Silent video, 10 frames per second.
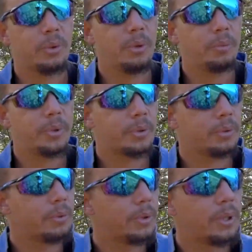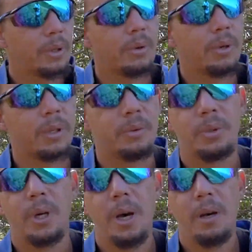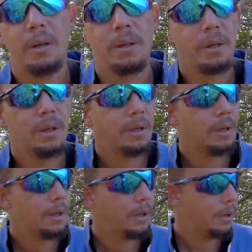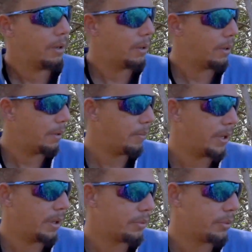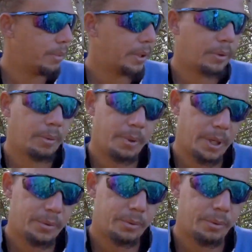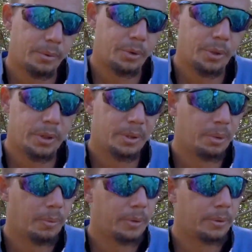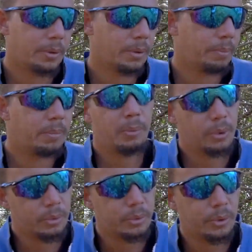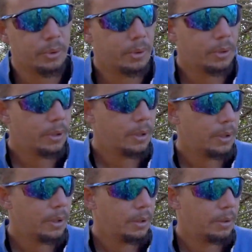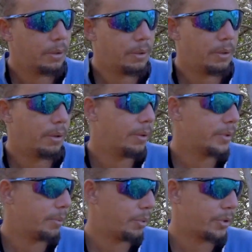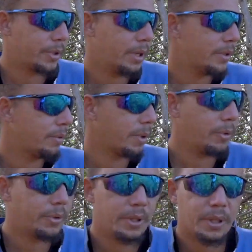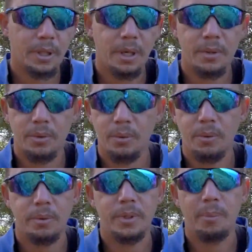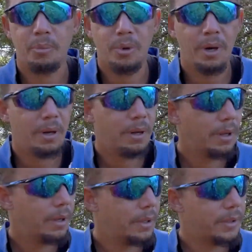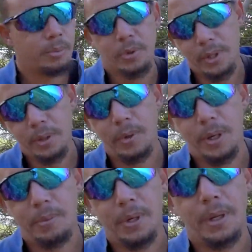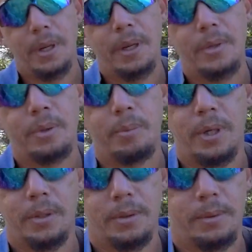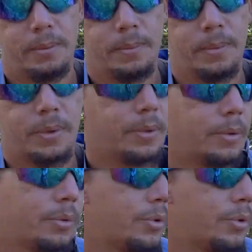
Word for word: de l'eau, puisque nous connaissons que l'eau la devenir rare, Mal a voulu mettre en place une culture qui demande pas beaucoup d'eau euh, c'est pour ça, c'est vraiment une irrigation d'appoint. Et c'est pour ça que moi, la mis l'ananas en place. C'est une